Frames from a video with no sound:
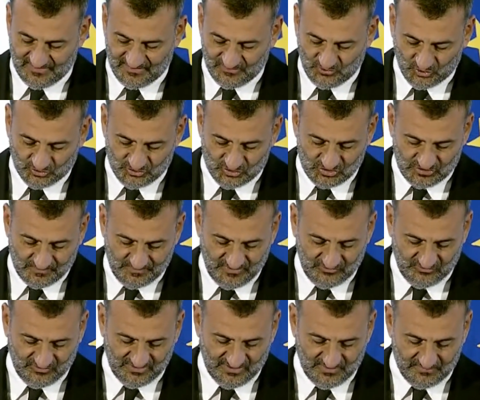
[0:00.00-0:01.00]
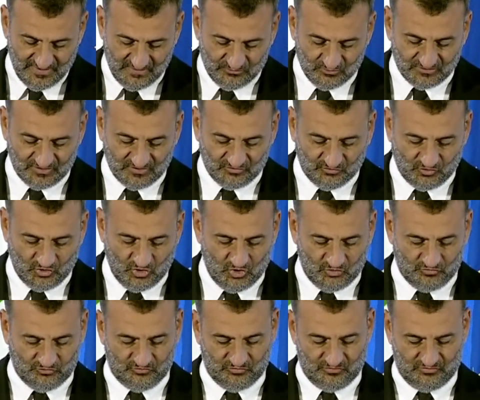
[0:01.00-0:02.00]
i 12 mesi che abbiamo
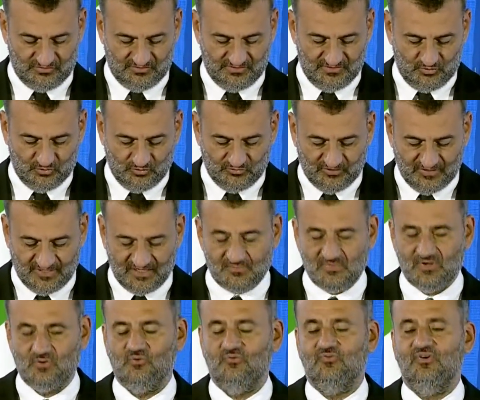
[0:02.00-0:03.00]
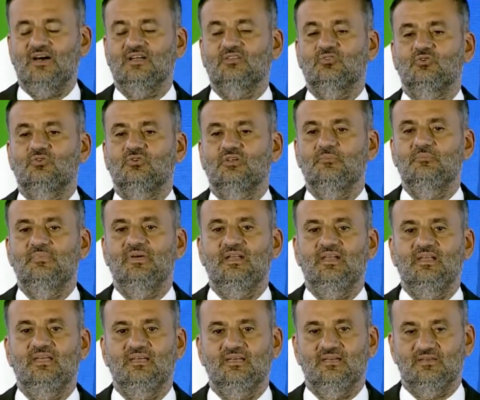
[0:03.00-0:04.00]
trascorso, le cose che abbiamo fatto, le
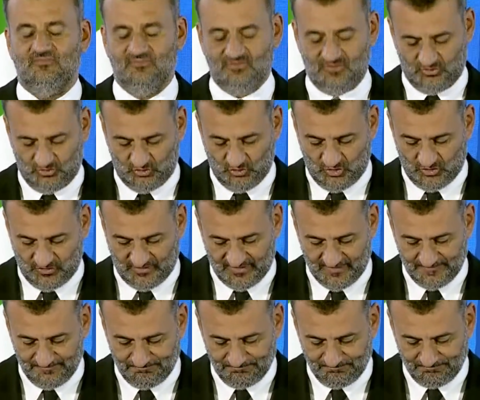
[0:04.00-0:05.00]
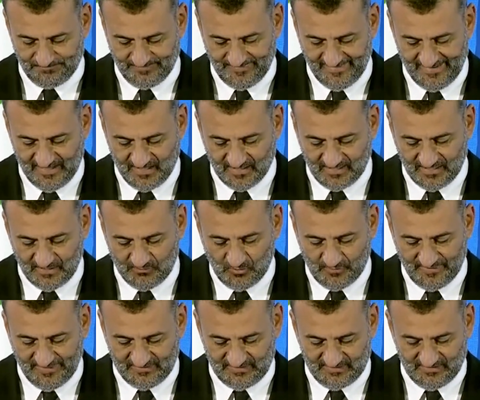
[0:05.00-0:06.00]
belle vittorie e anche i
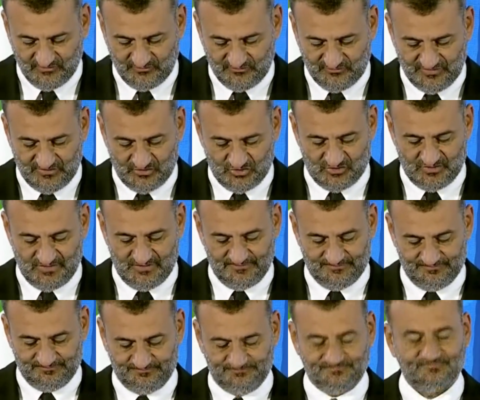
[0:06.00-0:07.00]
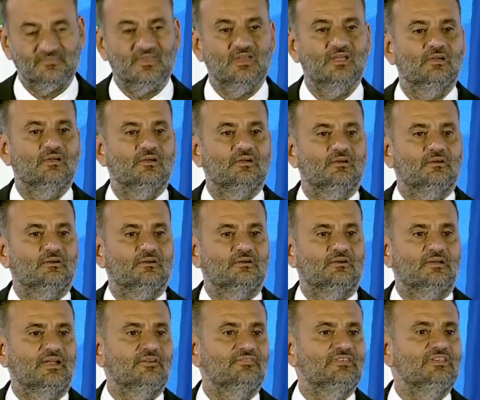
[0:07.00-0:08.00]
momenti difficili,
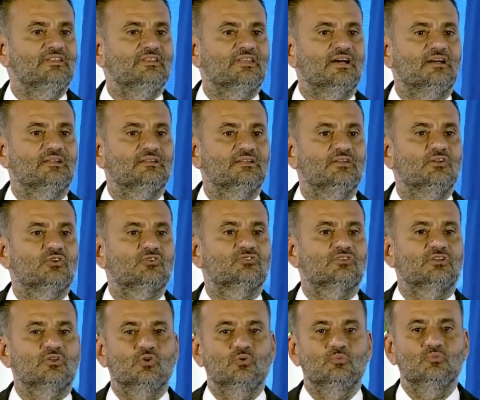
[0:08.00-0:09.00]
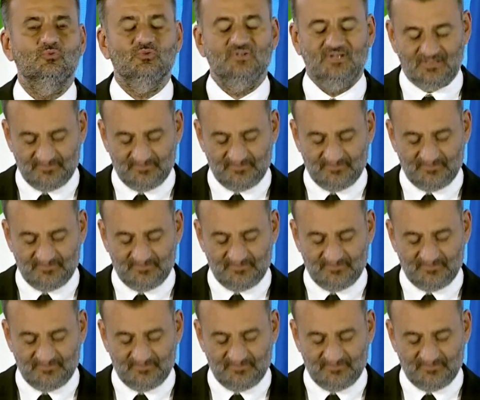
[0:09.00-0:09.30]
la vita dei nostri comuni, la